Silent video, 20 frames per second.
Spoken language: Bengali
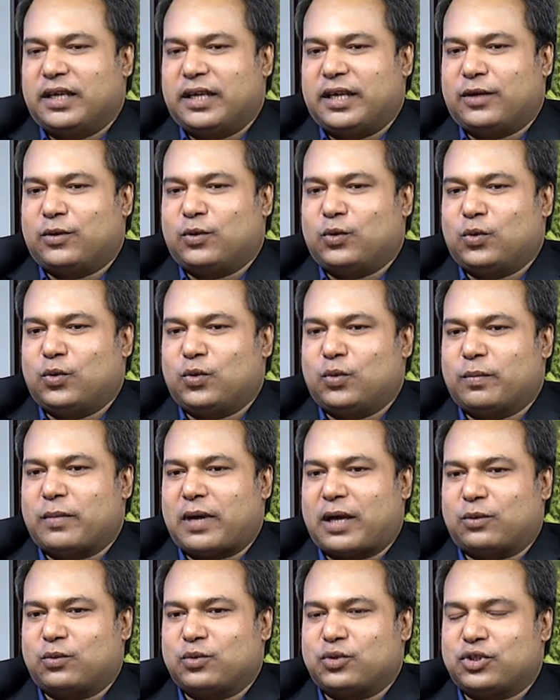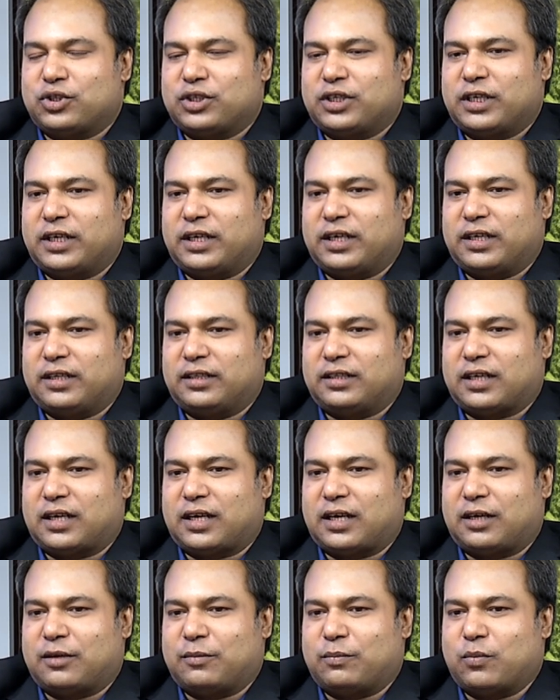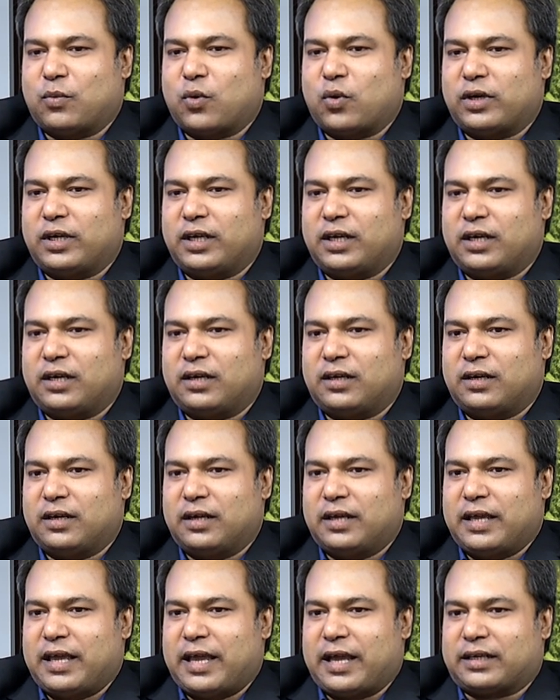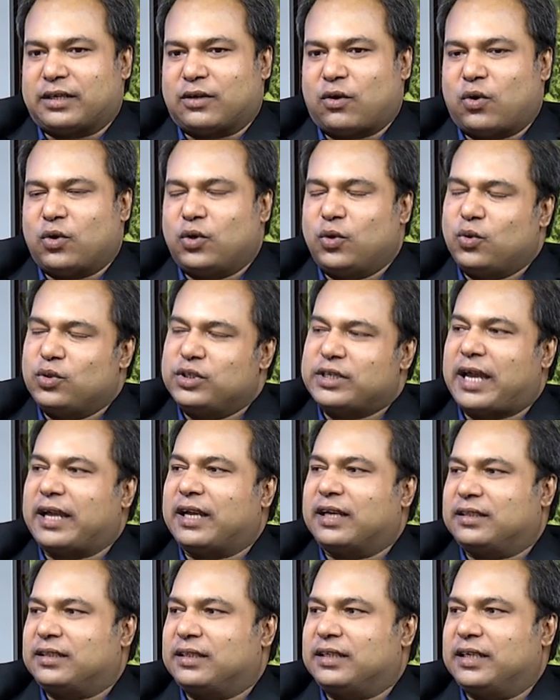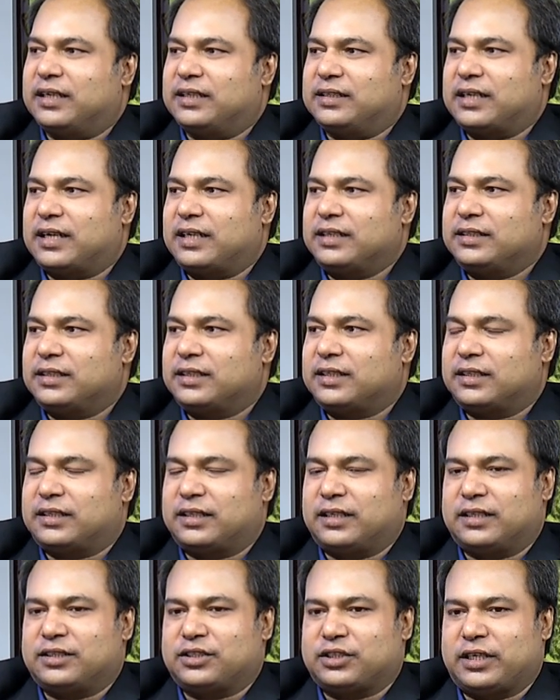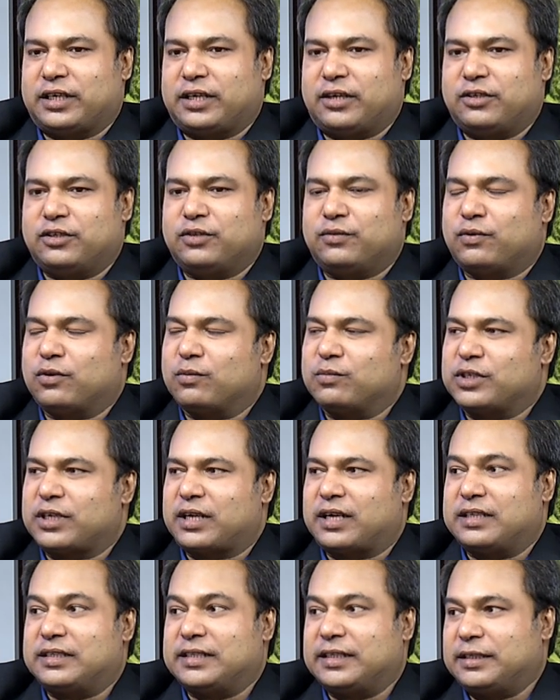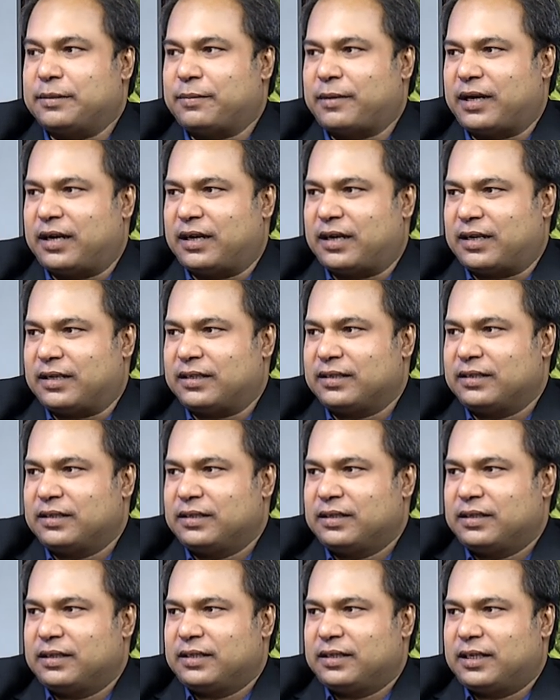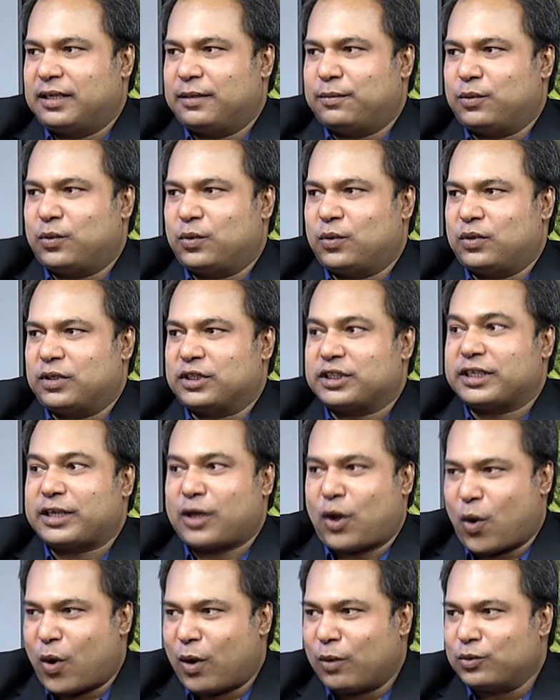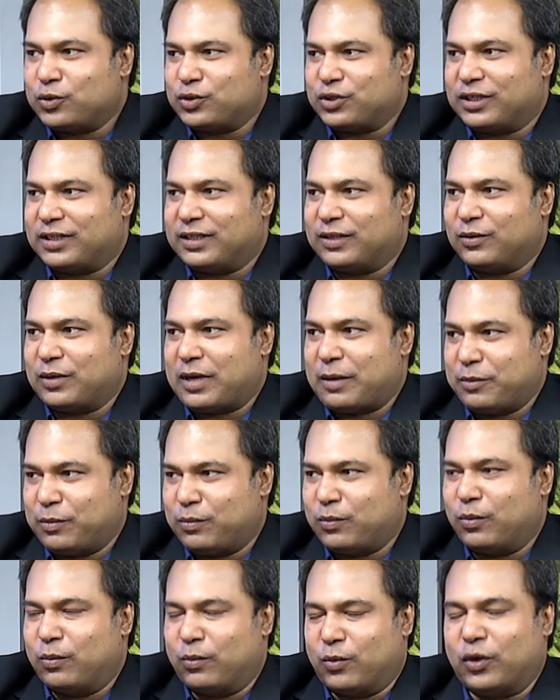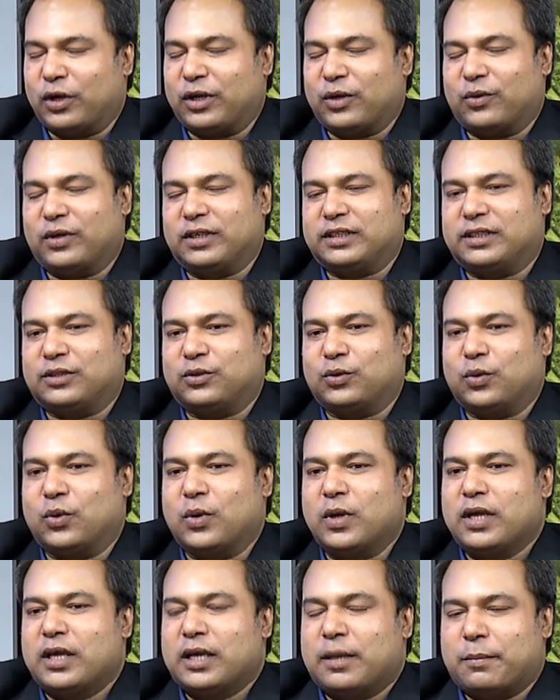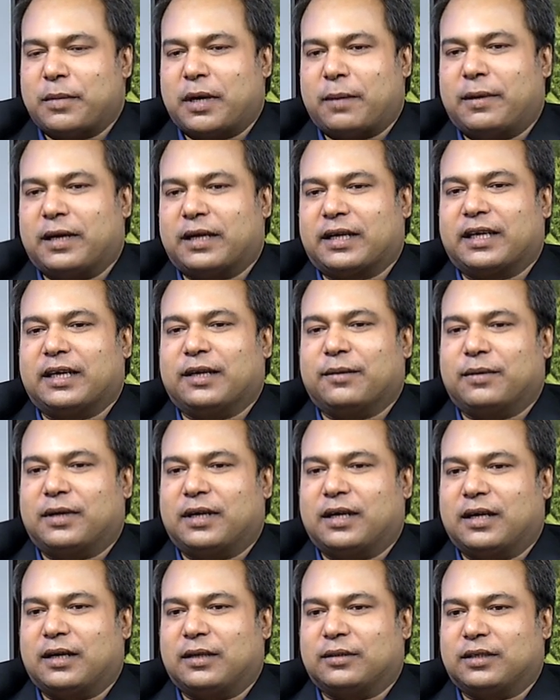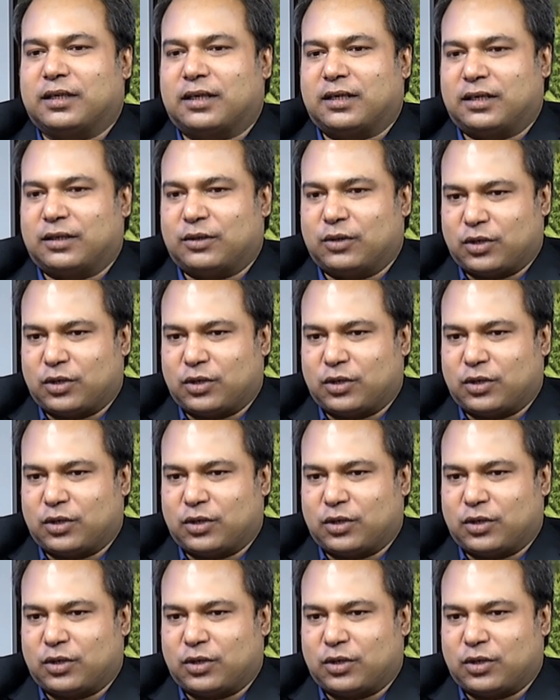এগুলো মানুষকে তার মনের একটা অন্য জায়গাতে নিয়ে যায় যেটাতে সে ইউনিফর্ম ছাড়া যেতে পারে না এবং সেটা হওয়া উচিত আমি মনে করি যেহেতু বাবাকে বা তার